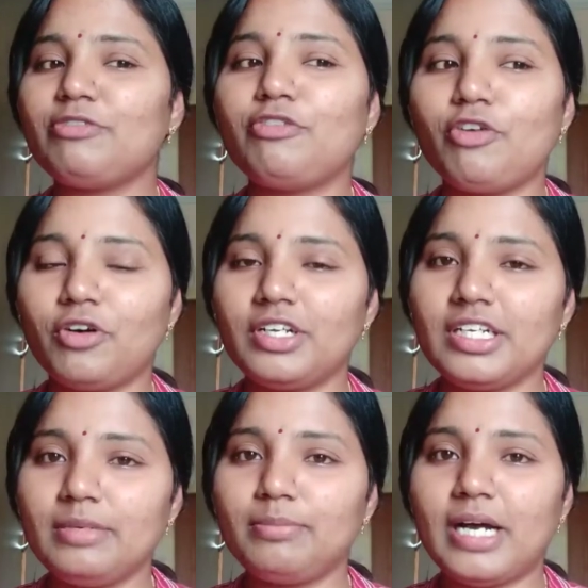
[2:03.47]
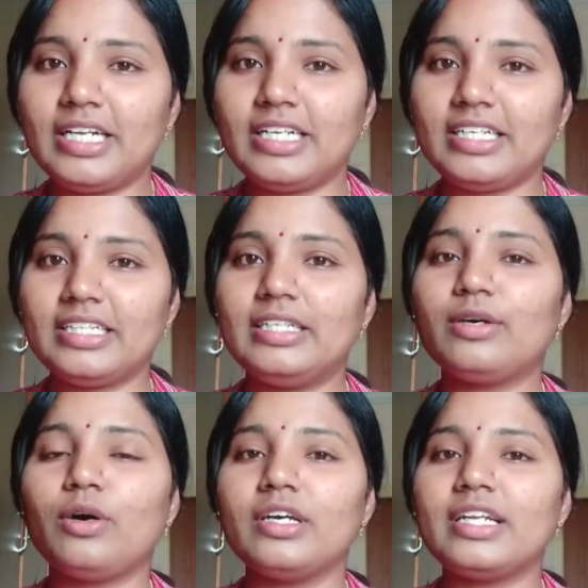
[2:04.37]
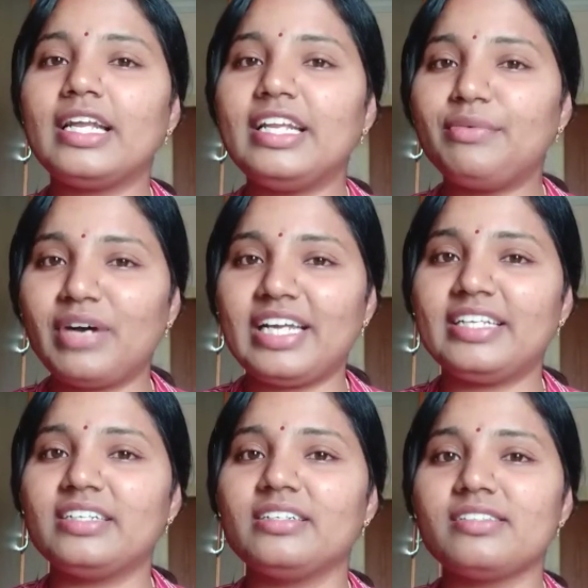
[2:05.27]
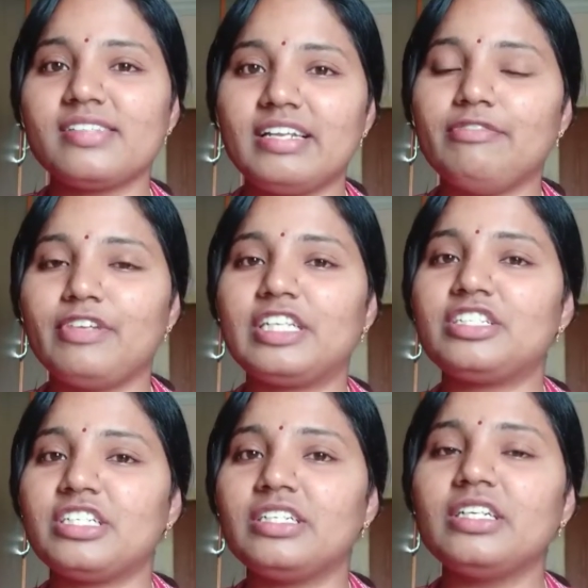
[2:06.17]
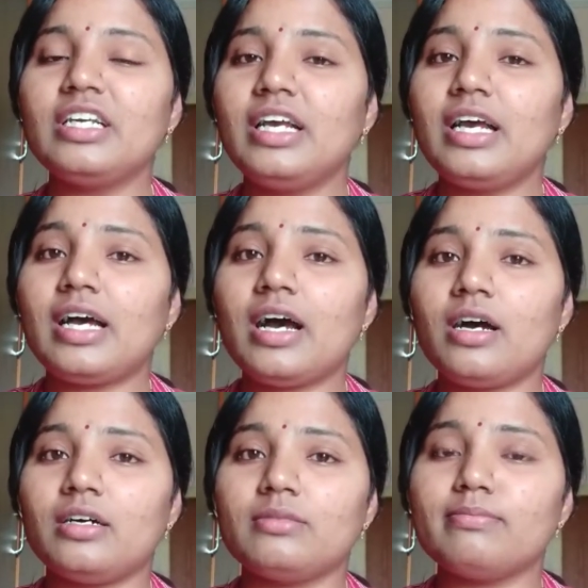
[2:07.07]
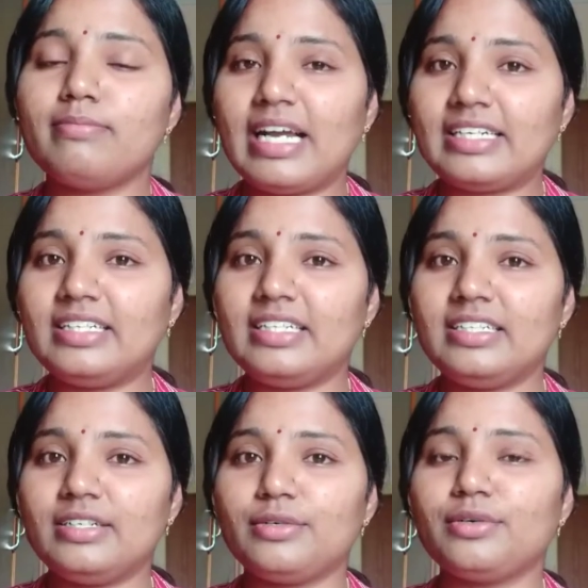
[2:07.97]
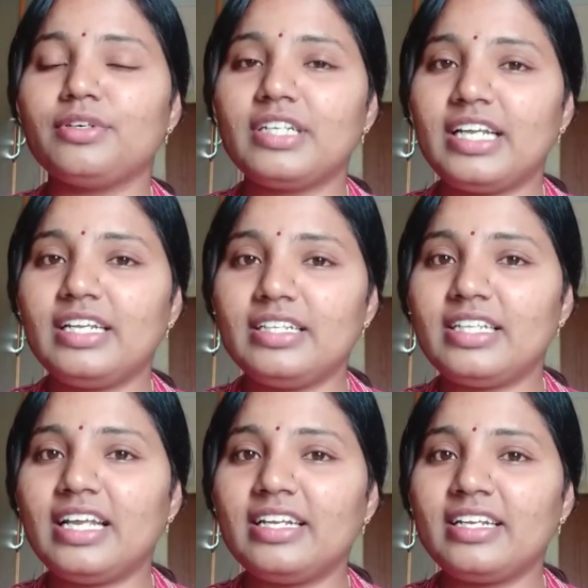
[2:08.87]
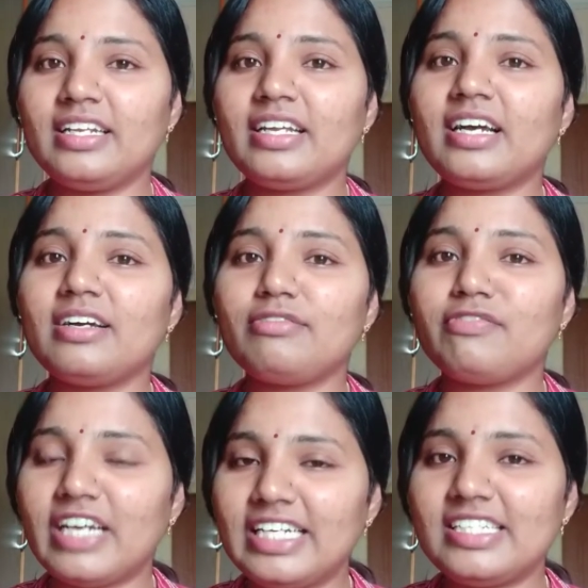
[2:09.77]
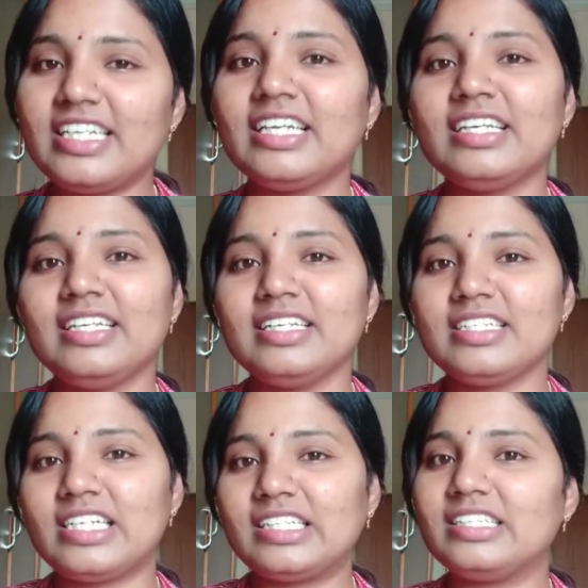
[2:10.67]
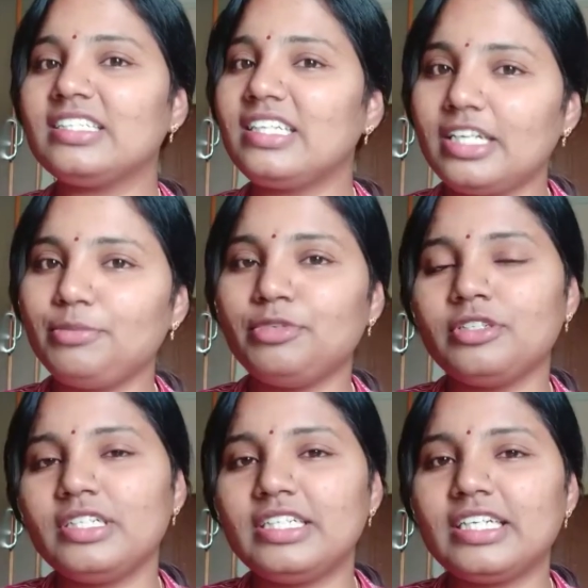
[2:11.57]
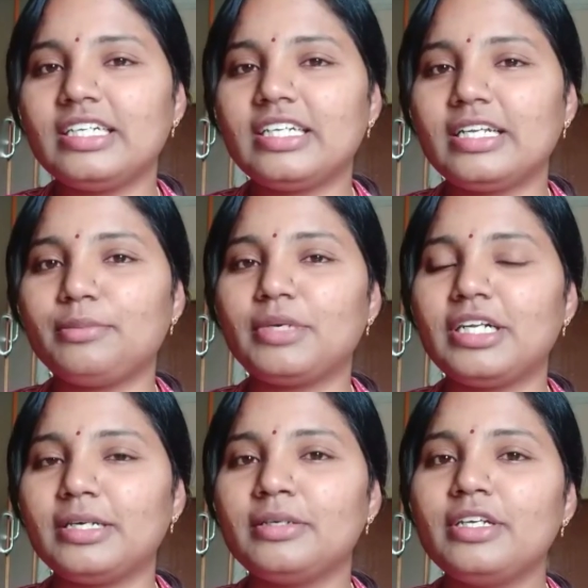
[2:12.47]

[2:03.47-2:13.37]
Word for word: ఫారిన్ పార్టికల్ ఆర్ ఎనీ వైరస్ ఇన్ఫెక్షన్ బ్యాక్టీరియా ఆర్ దేనైనా ఫైట్ చేయగలిగే శక్తిని ఇమ్యూనిటీ అంటారనమాట